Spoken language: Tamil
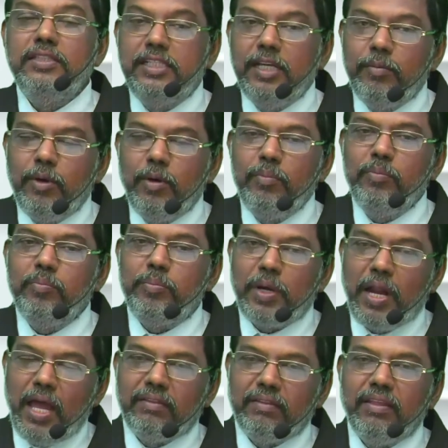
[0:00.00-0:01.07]
ஜபம்
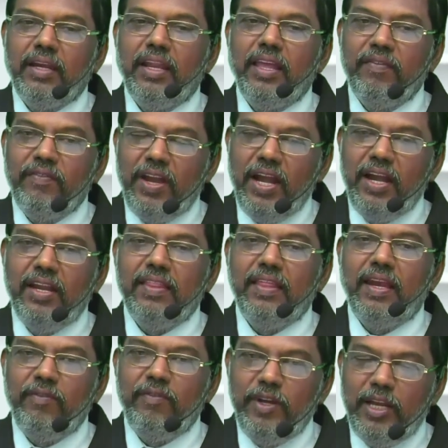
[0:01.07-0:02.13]
பிரார்த்தனை
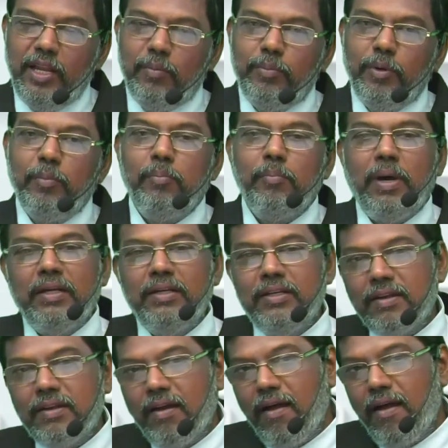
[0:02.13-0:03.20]
வேண்டுதல் விண்ணப்பம்
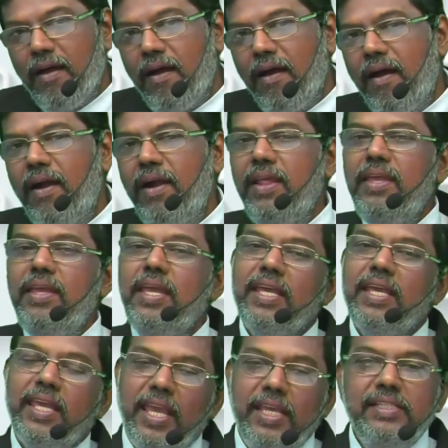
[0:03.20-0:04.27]
மன்றாடி
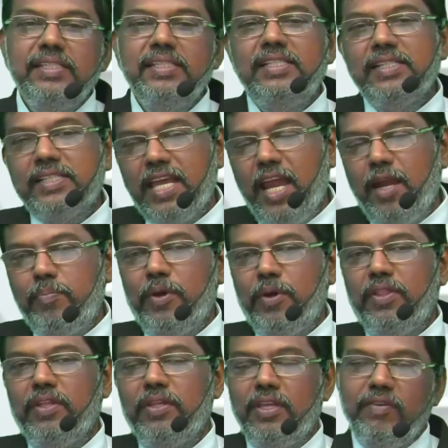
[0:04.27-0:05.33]
கெஞ்சி
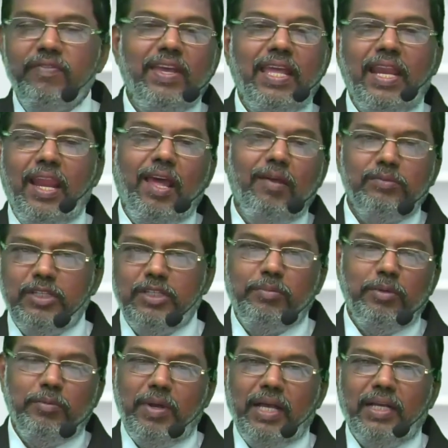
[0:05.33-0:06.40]
கேட்பது இவையெல்லாம்
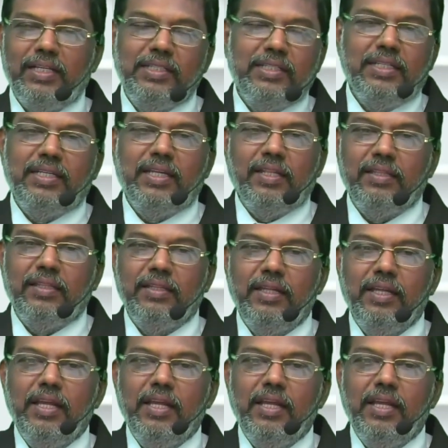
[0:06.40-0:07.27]
ஜபமாக இருக்கிறது